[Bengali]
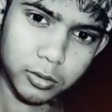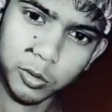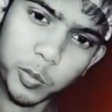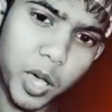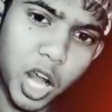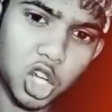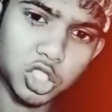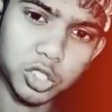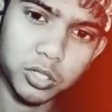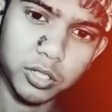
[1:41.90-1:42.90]
তুমি ভালো
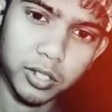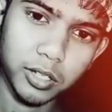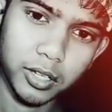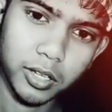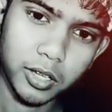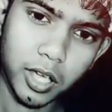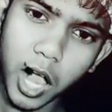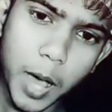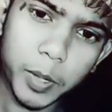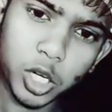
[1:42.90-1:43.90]
আছো
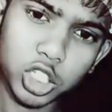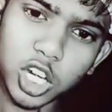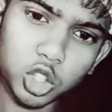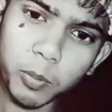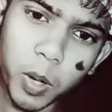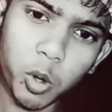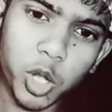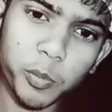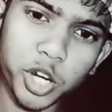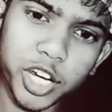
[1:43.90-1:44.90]
আমার কথা আর তোমার
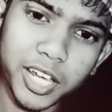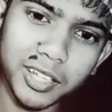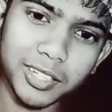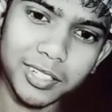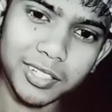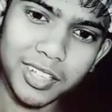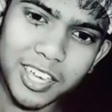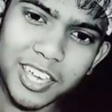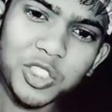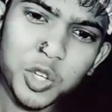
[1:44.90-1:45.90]
মনে পড়ে না
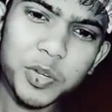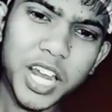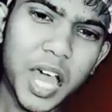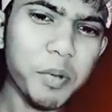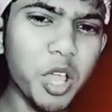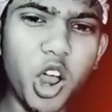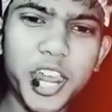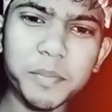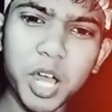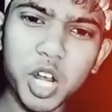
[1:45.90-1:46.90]
তুমি না আমায়
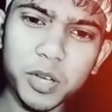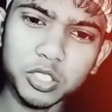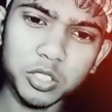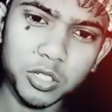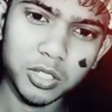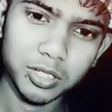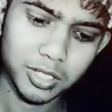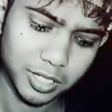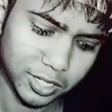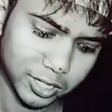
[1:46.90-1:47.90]
অনেক ভালোবাসো
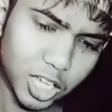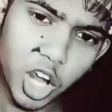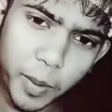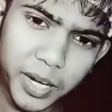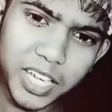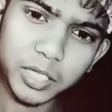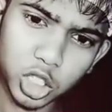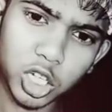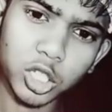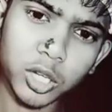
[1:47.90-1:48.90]
তাহলে আমার সঙ্গে
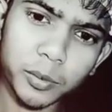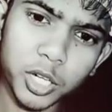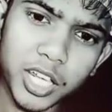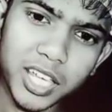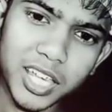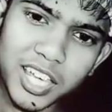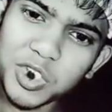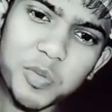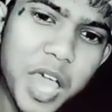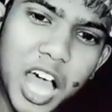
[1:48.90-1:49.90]
কথা না বলে
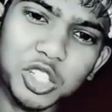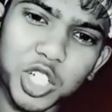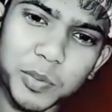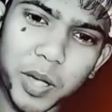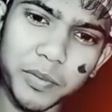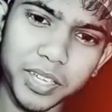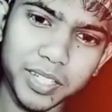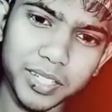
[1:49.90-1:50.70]
তুমি আছো কিভাবে